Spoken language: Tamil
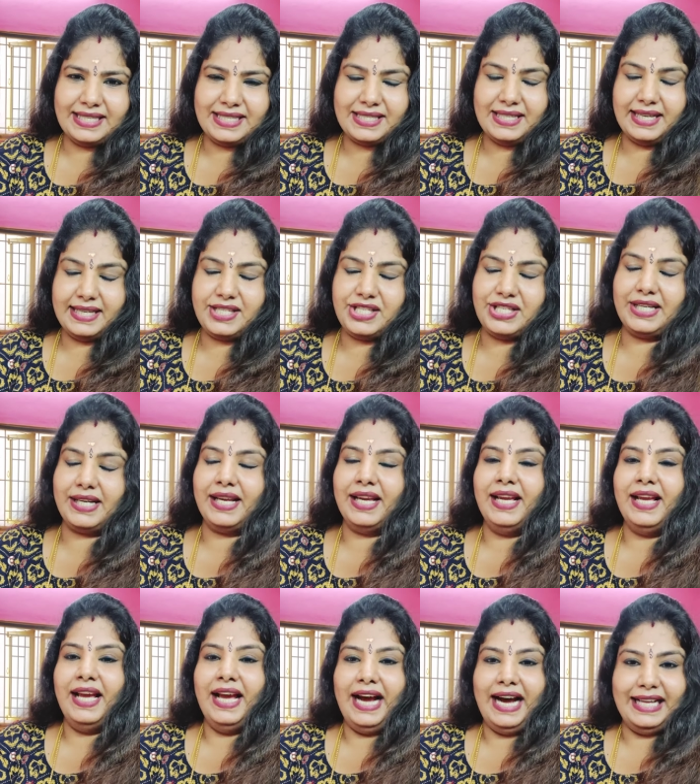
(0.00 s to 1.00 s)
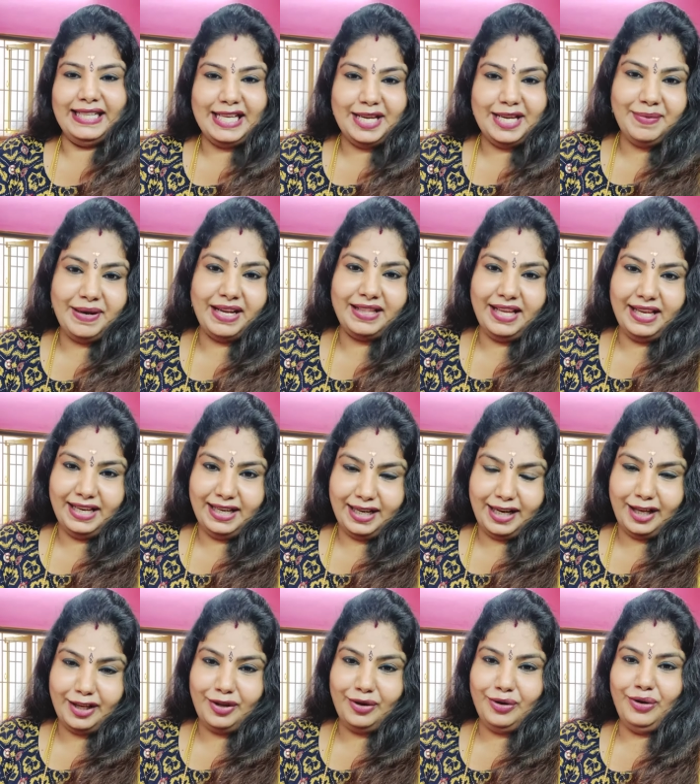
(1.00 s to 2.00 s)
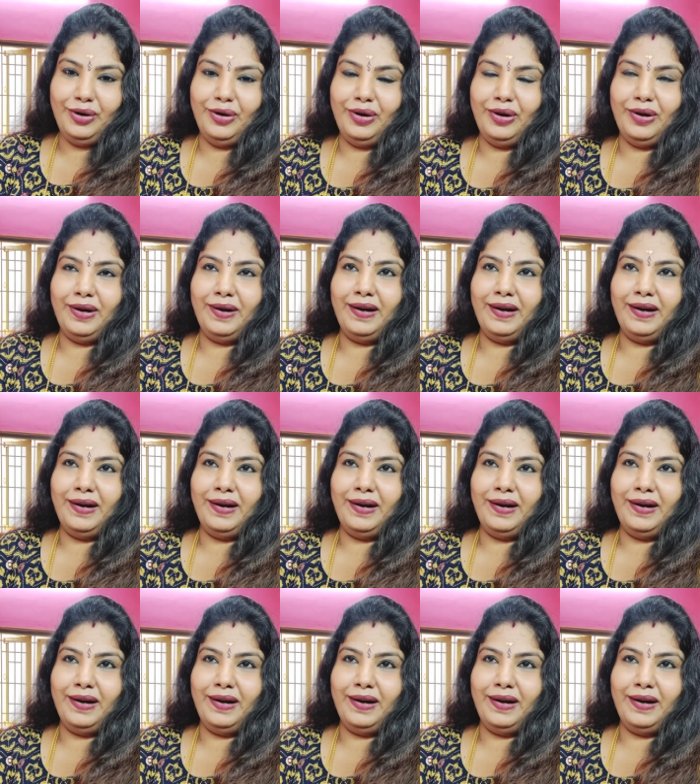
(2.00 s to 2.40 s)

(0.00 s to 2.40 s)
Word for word: கெஸ்ட் லெக்சர் அதே மாதிரி தான் இன்றைக்கும்